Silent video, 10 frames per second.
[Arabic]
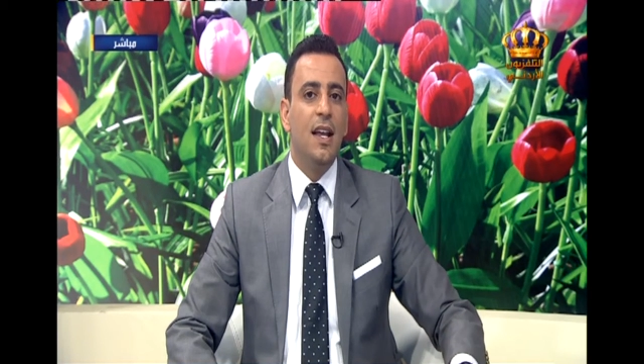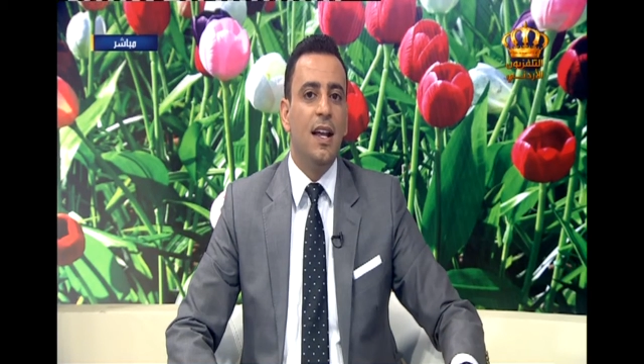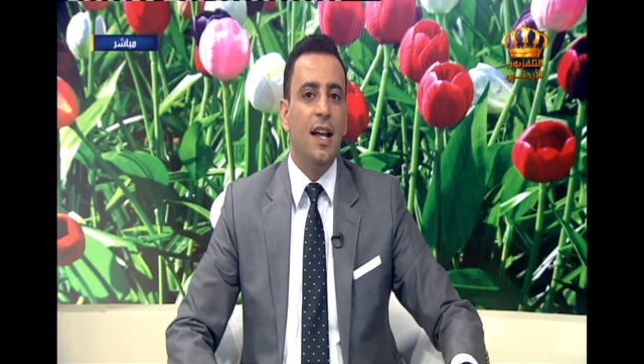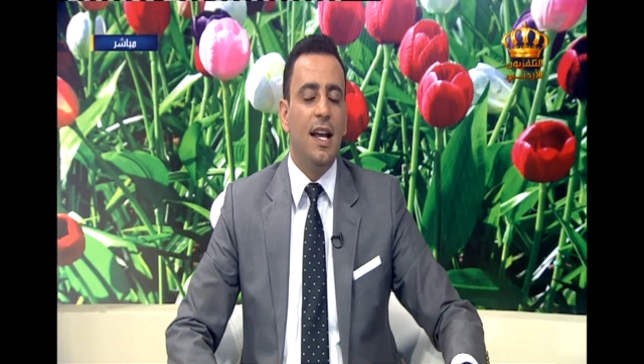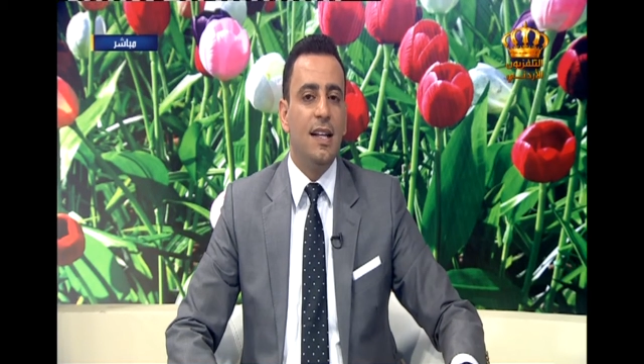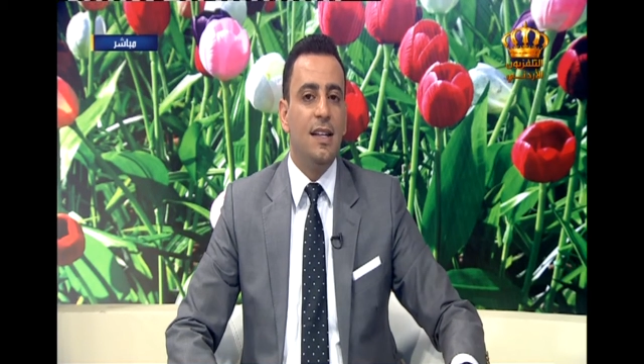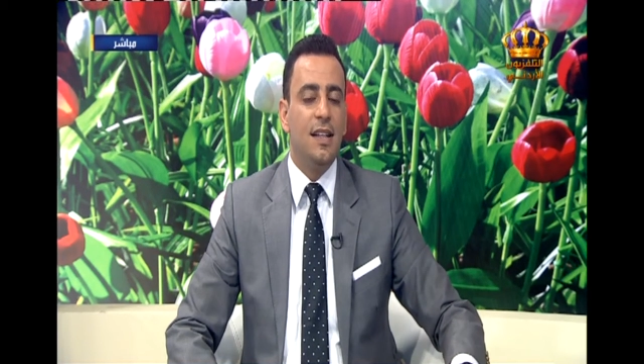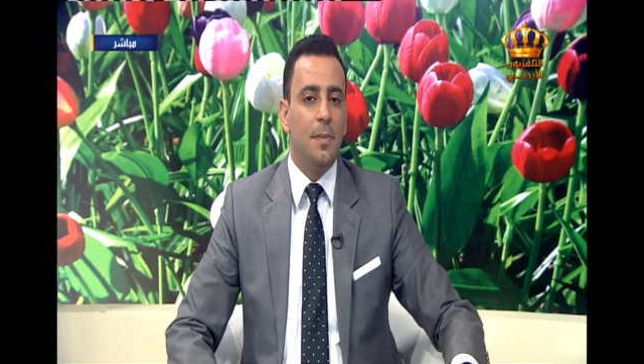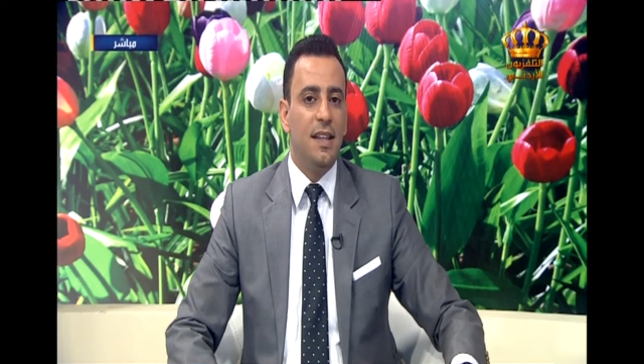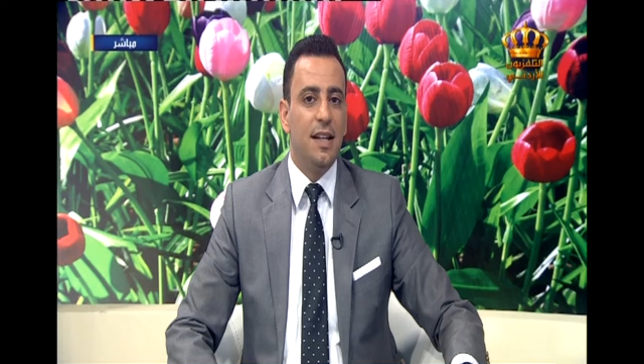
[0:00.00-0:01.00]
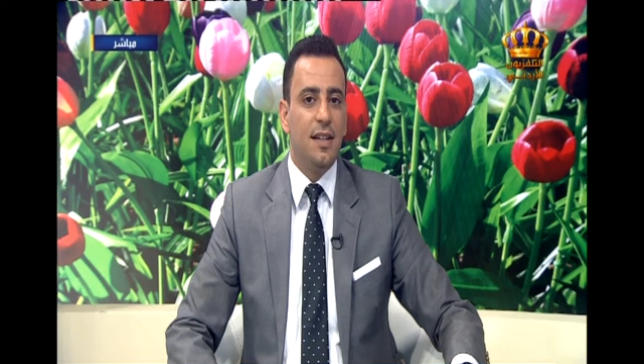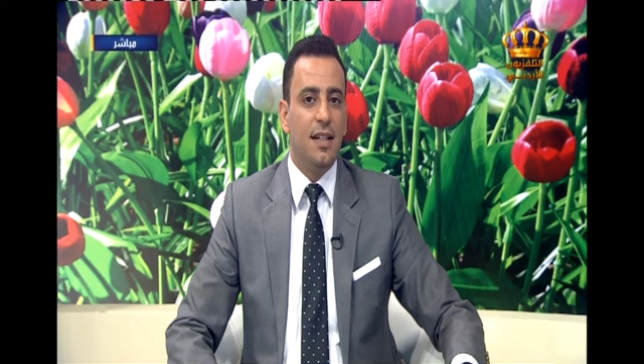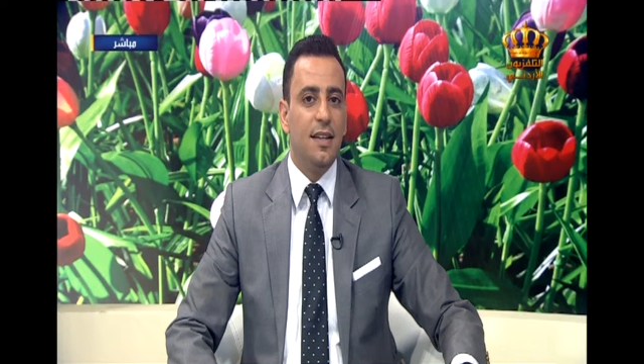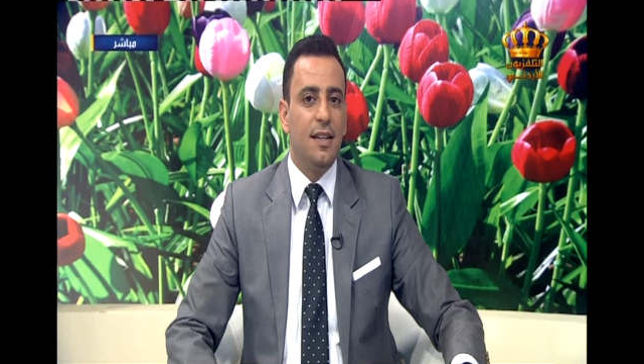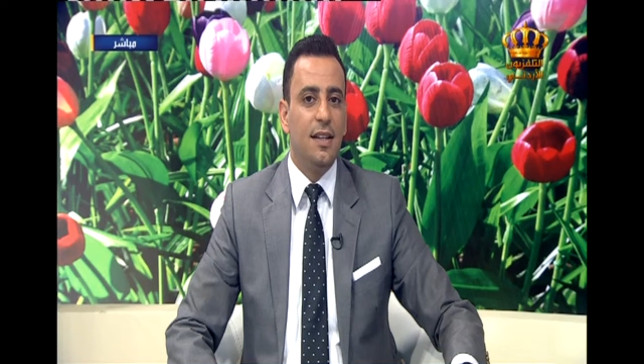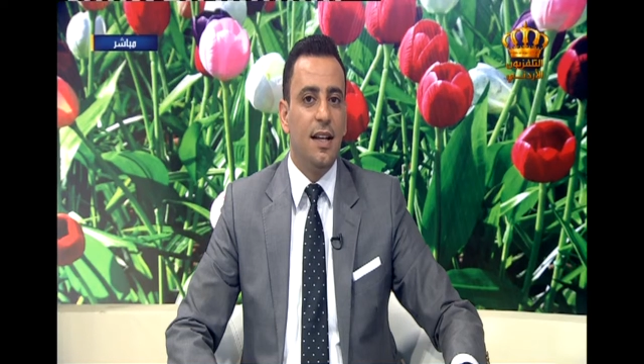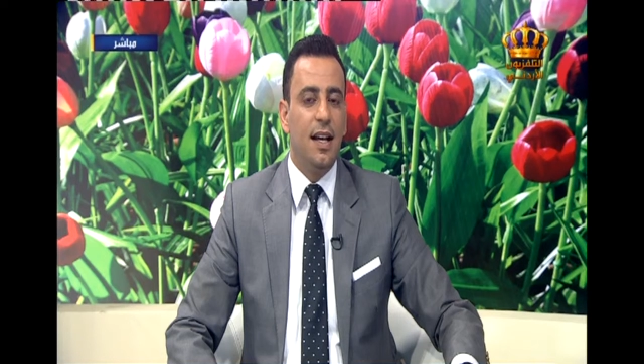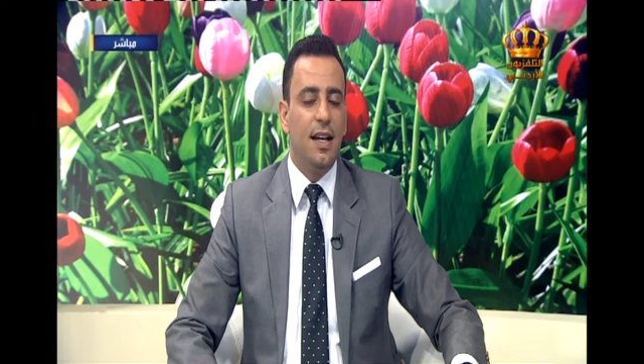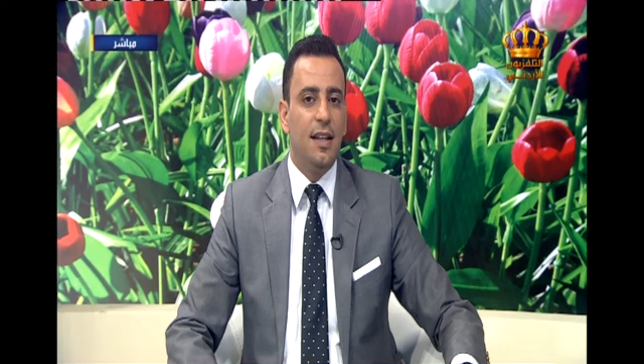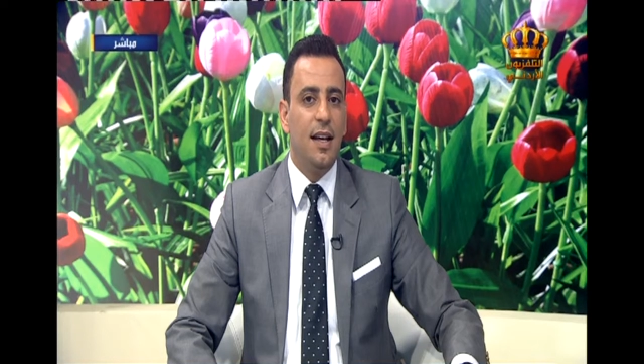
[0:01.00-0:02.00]
آه، التي تبنت أيضا
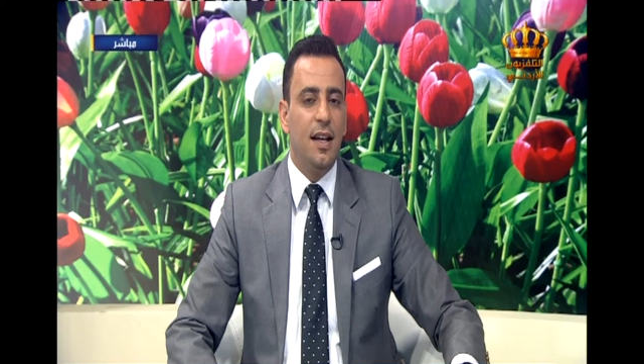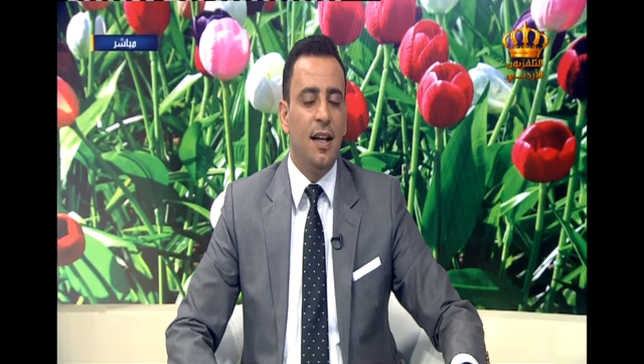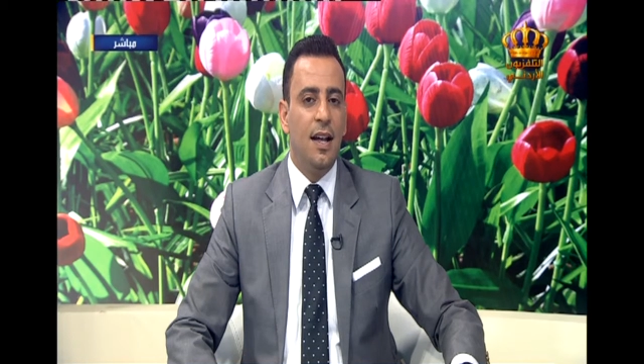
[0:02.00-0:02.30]
هذا